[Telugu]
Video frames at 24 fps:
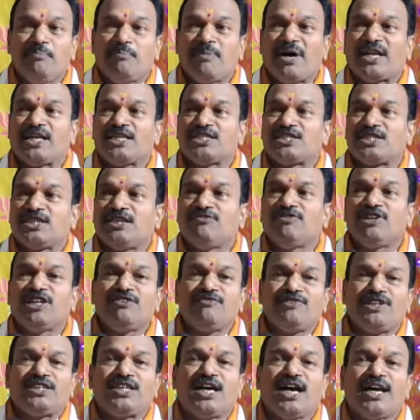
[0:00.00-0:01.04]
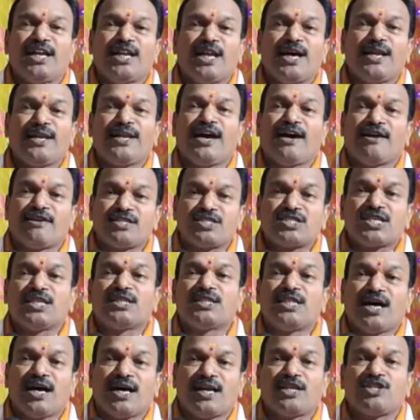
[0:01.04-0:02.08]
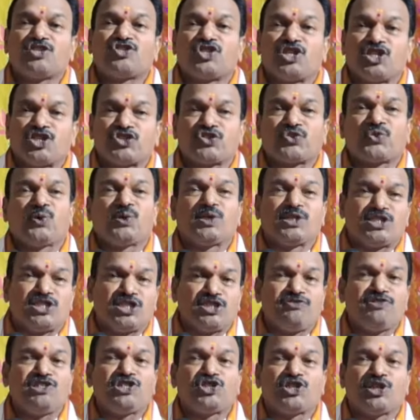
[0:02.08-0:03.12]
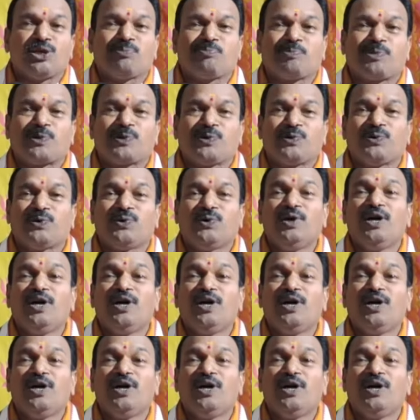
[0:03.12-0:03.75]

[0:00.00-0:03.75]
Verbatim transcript: మన జీవన విధానాన్ని అనుసంధానం చేసుకొని జీవించినప్పుడు